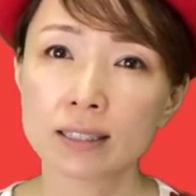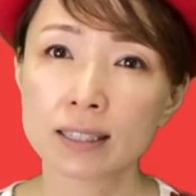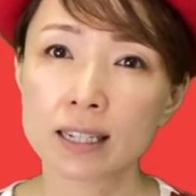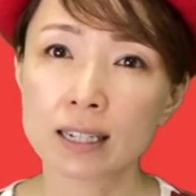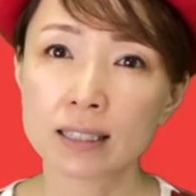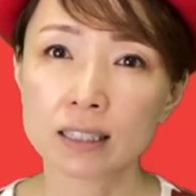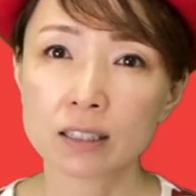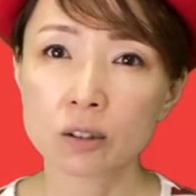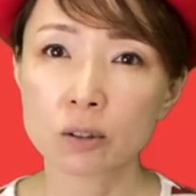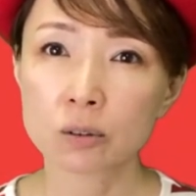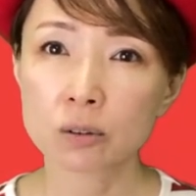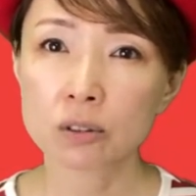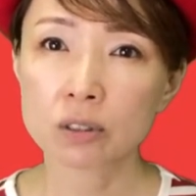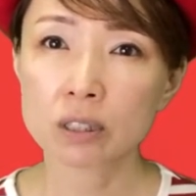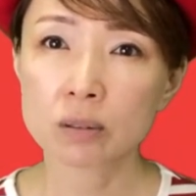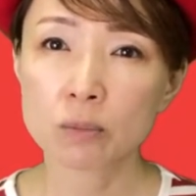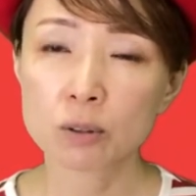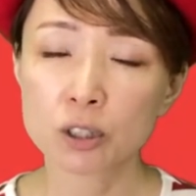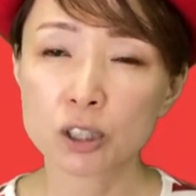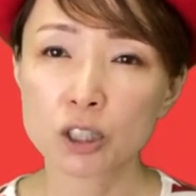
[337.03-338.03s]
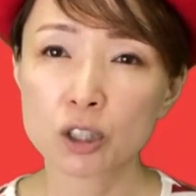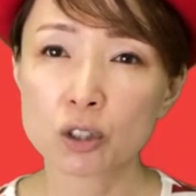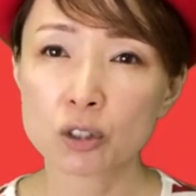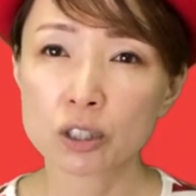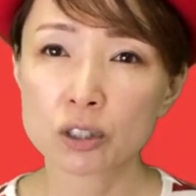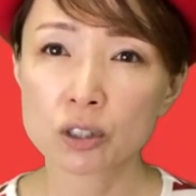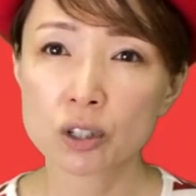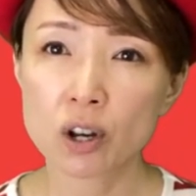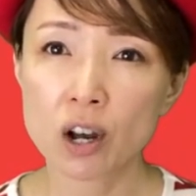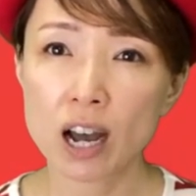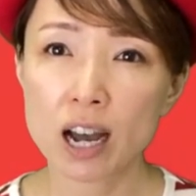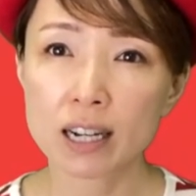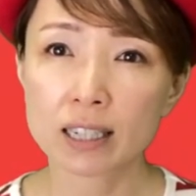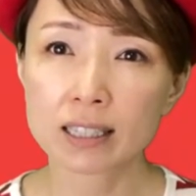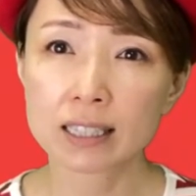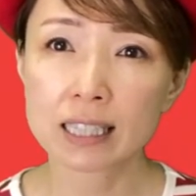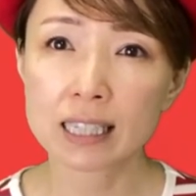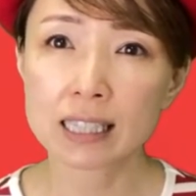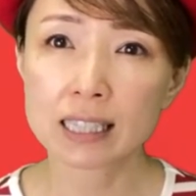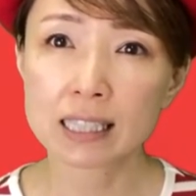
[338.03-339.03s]
何事にも白黒はっ
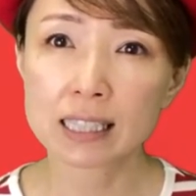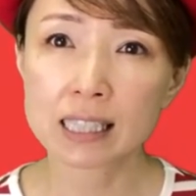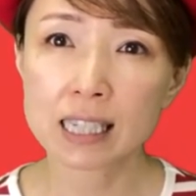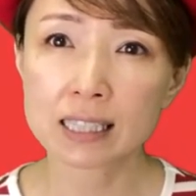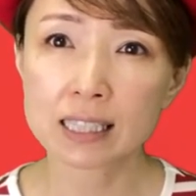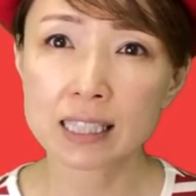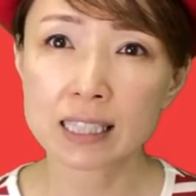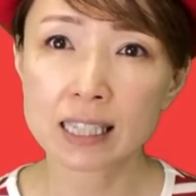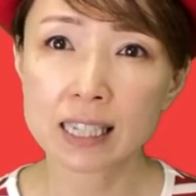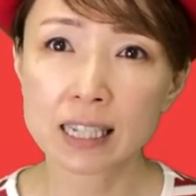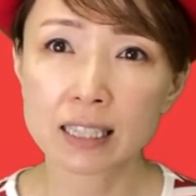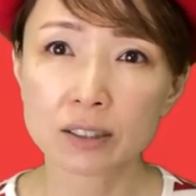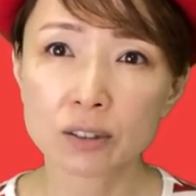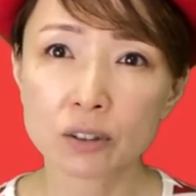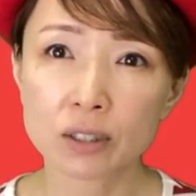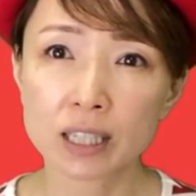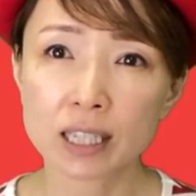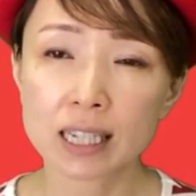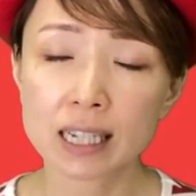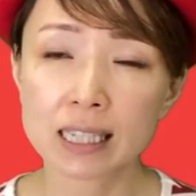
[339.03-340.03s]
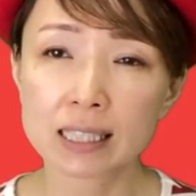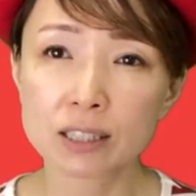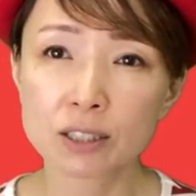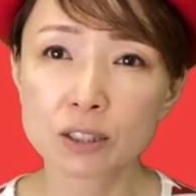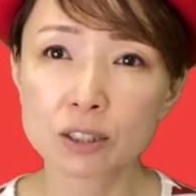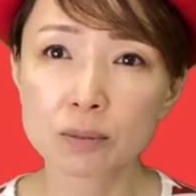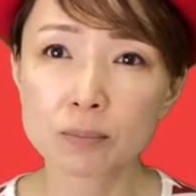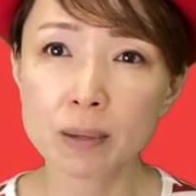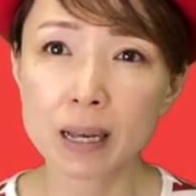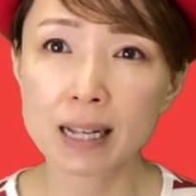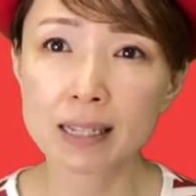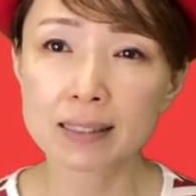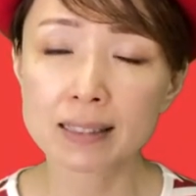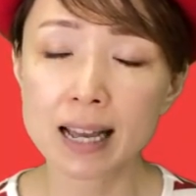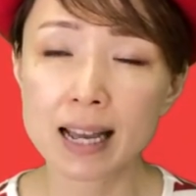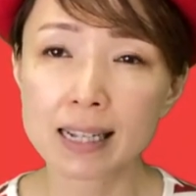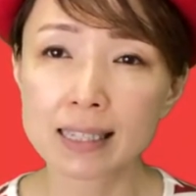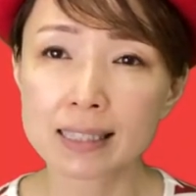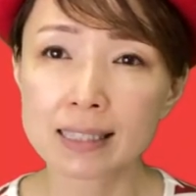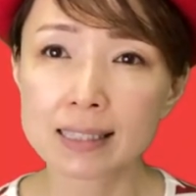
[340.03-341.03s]
きりしだせないと気が済ま
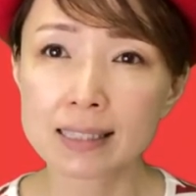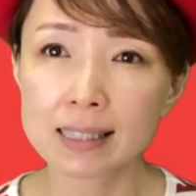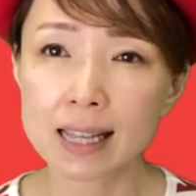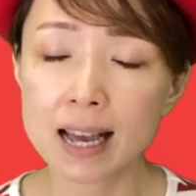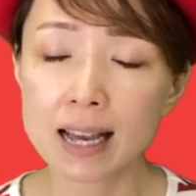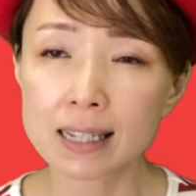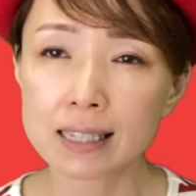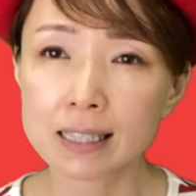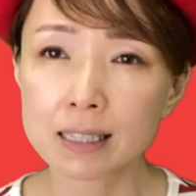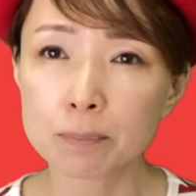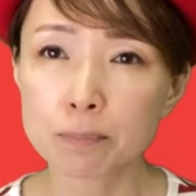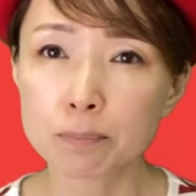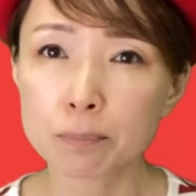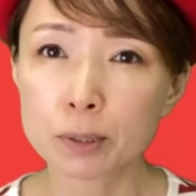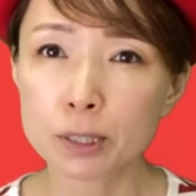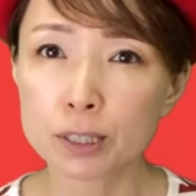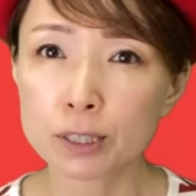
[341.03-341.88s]
ないタイプ。